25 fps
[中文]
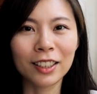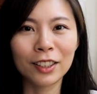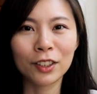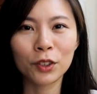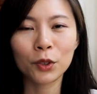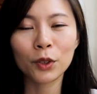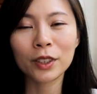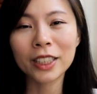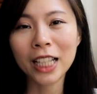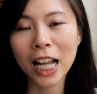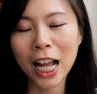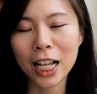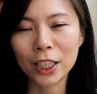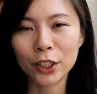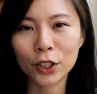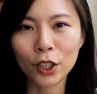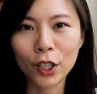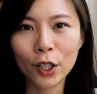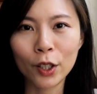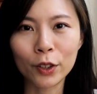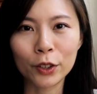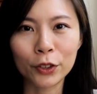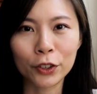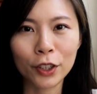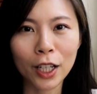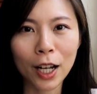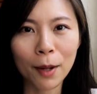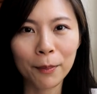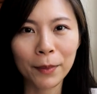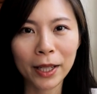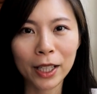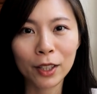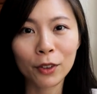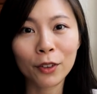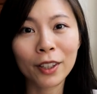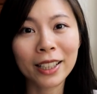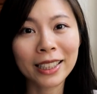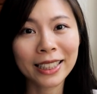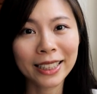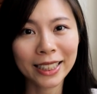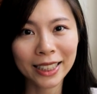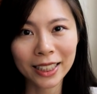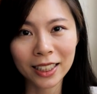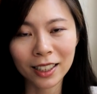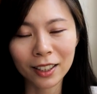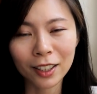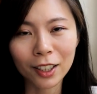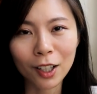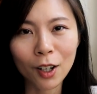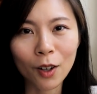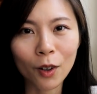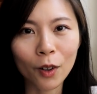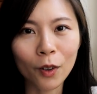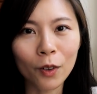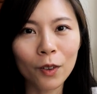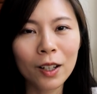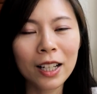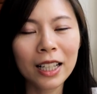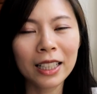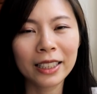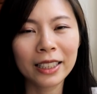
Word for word: 坐下来之后，你就要面对镜头